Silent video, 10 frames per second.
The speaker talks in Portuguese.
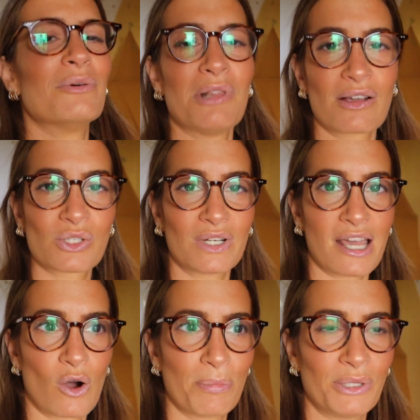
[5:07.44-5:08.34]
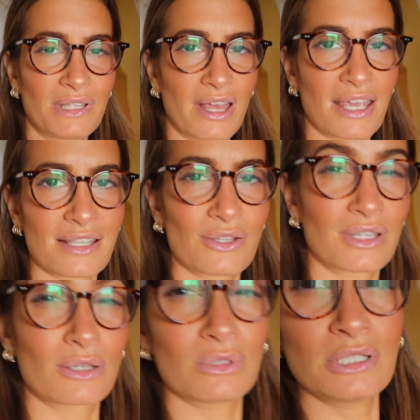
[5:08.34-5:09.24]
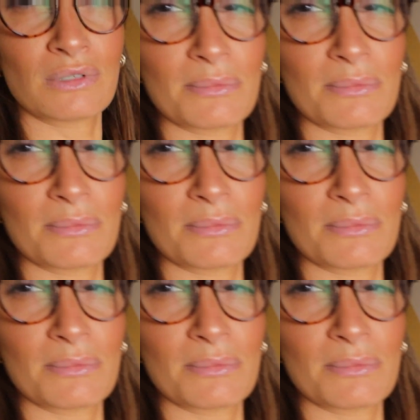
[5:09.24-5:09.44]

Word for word: Vamos logo escolher a roupa do Itaia. Só que quando eu